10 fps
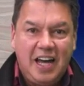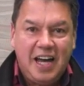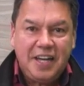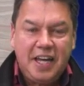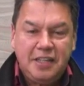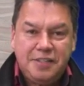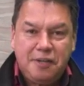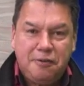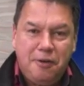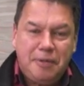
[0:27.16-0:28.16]
Análise
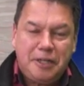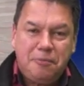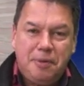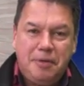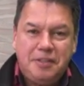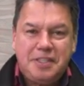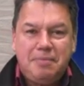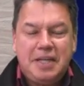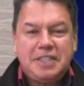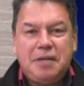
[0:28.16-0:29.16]
econômica do primeiro
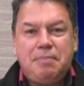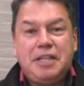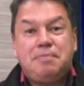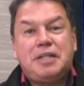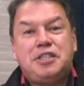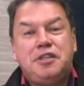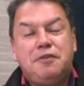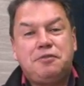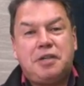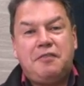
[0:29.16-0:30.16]
semestre e
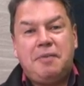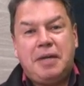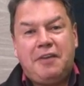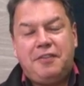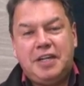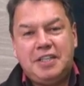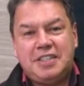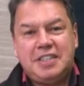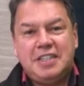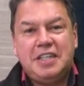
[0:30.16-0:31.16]
perspectivas do que vem pela
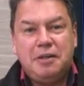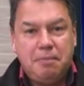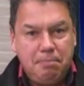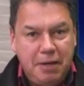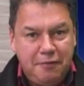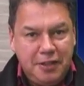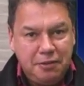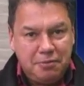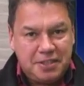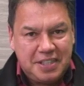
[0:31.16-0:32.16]
frente.
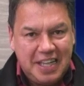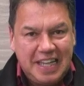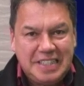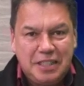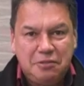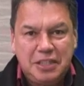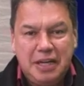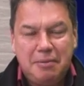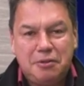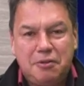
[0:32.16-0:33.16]
Bem-vindos! Esse é o
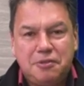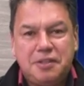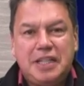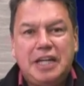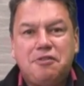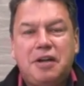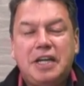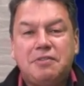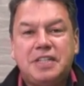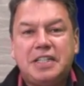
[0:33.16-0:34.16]
tema do nosso
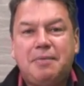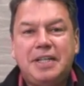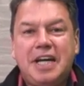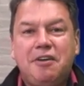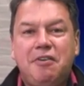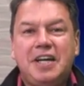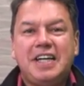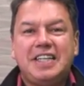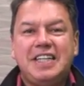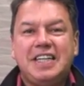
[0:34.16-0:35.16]
telejornal Santa Maria
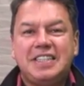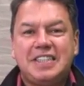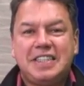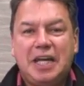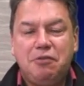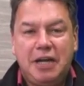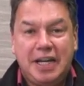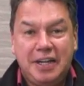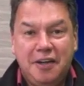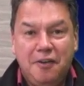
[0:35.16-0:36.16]
Agora, que está no
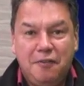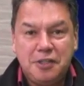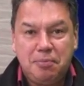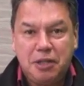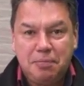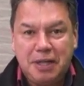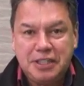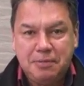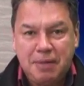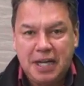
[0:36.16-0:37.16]
ar. Você pode
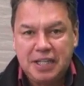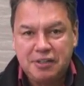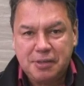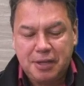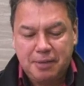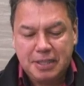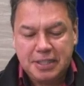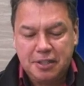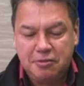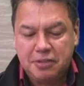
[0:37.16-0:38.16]
participar da nossa
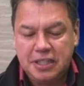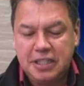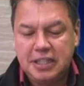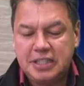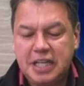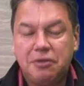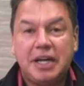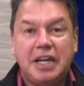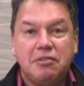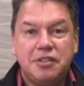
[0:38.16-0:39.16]
programação, que está no
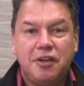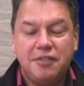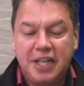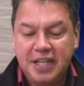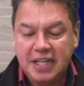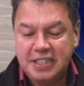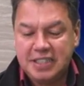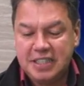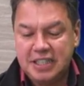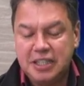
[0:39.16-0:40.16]
canal 19 da
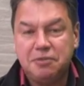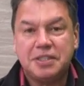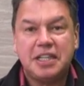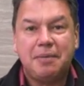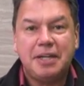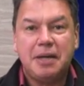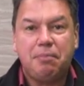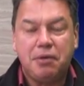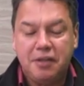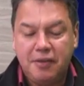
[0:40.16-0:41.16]
NET e no
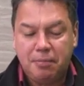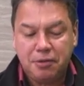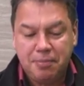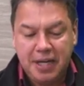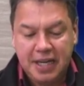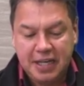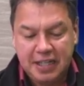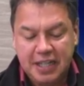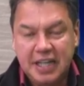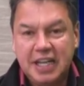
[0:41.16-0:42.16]

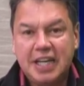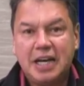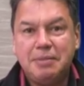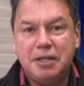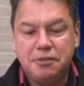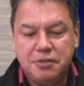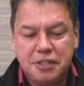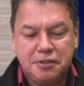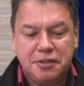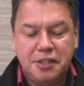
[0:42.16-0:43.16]
santamaria.tv.br, encaminhando
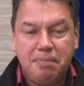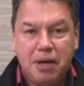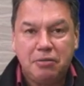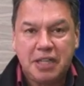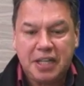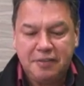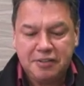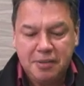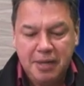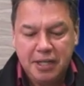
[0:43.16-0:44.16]
sugestões de pauta através
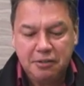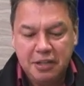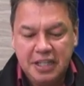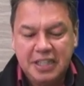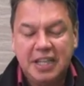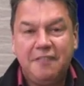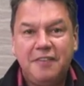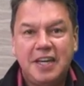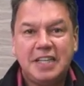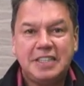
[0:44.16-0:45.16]
do e-mail
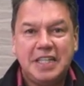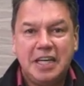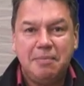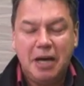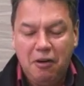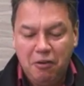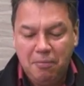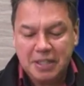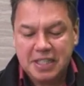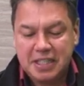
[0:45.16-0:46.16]

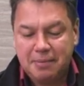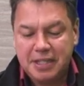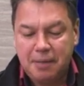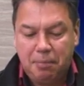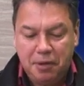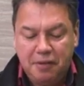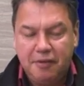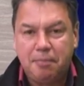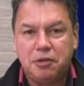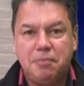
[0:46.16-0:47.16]

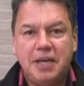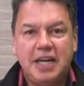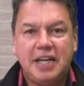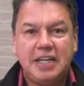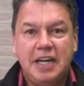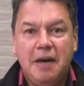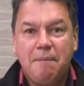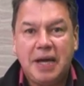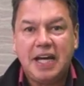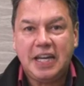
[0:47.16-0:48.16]
tvsm.santamaria.tv.br.
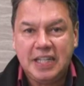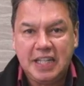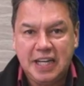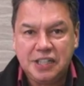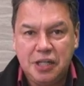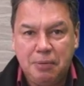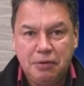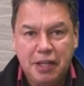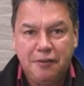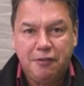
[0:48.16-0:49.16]
Para interagir pelo
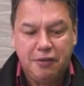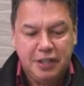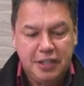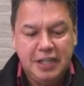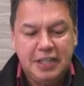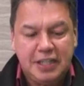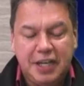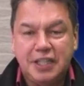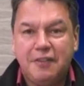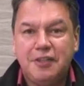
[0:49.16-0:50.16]
telefone
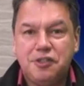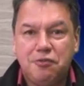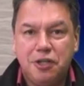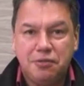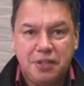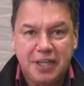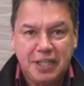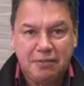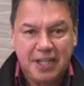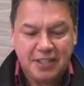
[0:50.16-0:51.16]
3028
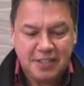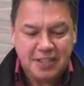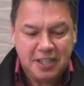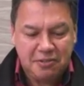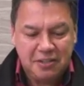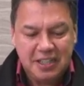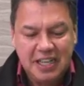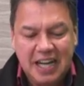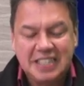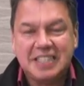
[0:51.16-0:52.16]
3045,
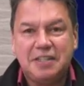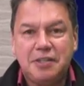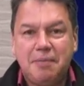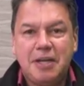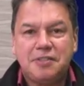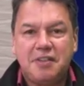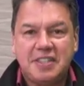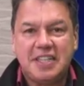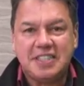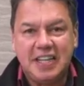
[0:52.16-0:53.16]
acessando também as
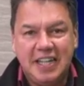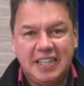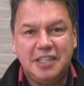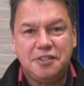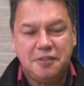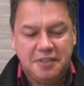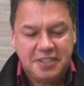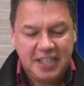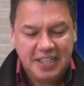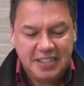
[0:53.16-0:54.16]
nossas redes
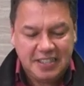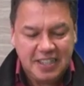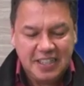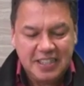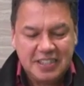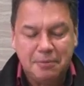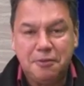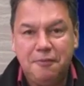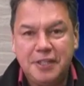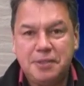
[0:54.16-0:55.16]
sociais. Estamos
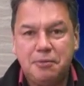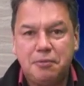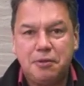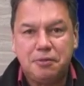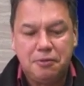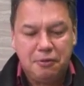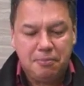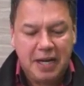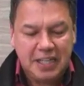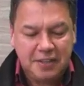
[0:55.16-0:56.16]
no
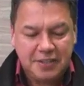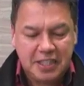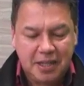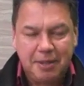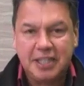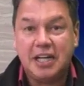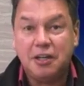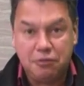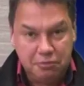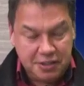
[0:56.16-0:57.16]
facebook.com.br TV Santa Maria,
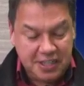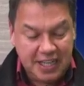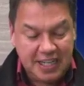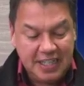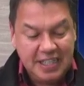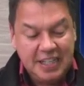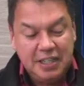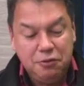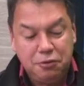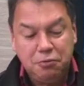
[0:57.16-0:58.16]
curte lá.
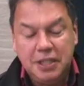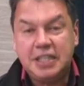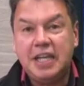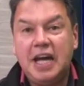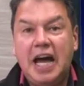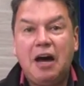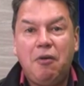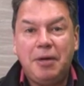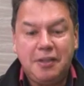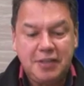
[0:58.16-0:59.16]
No Twitter,
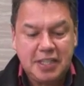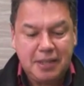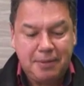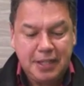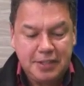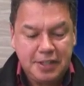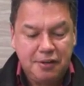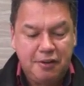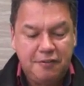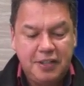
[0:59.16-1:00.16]
arroba TV Santa Maria
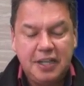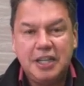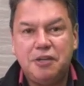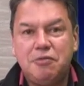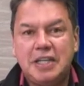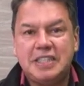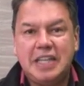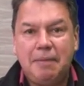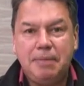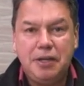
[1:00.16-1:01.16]
19 e no
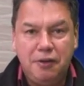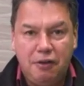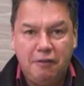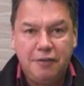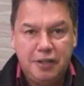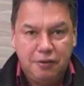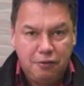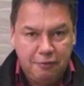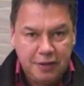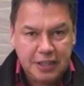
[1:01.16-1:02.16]
WhatsApp
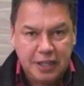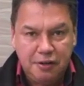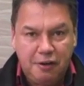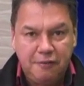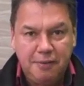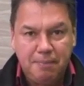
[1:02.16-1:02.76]
999